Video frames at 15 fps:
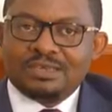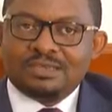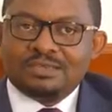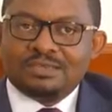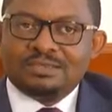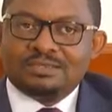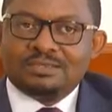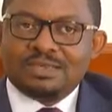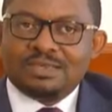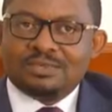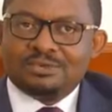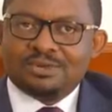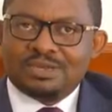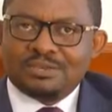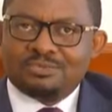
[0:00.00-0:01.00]
Et
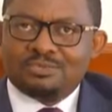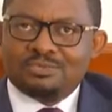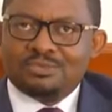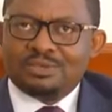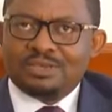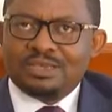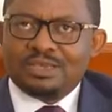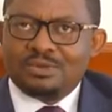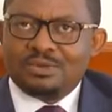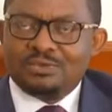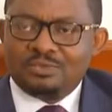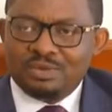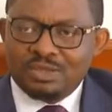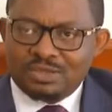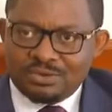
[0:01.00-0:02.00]
cette crypto-monnaie,
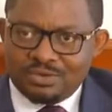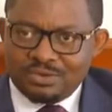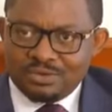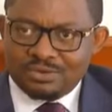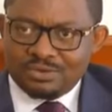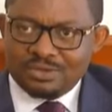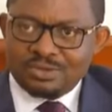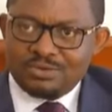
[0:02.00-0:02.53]
le Bitcoin,